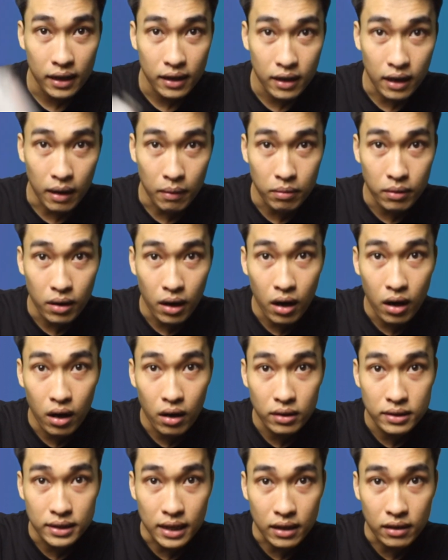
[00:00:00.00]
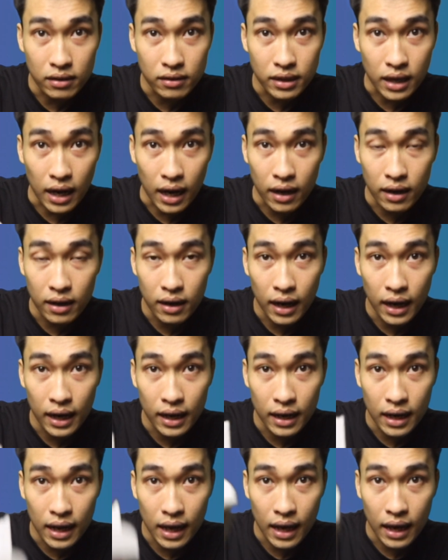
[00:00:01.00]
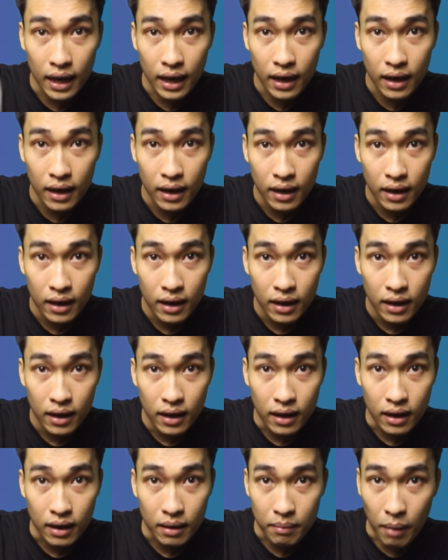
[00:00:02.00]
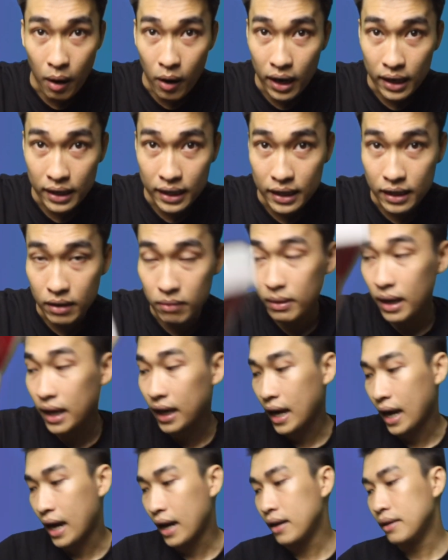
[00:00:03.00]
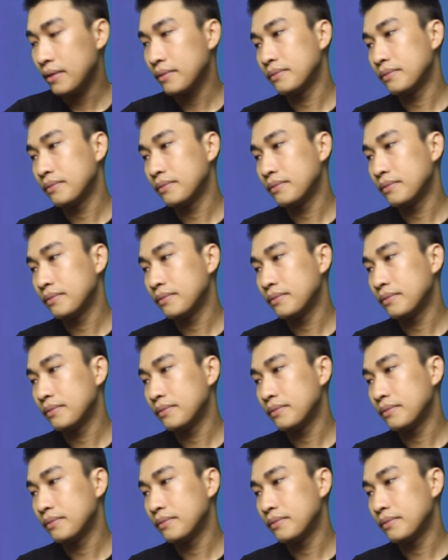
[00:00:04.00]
Không có sách hướng dẫn hay là bảo hành gì trong này cả.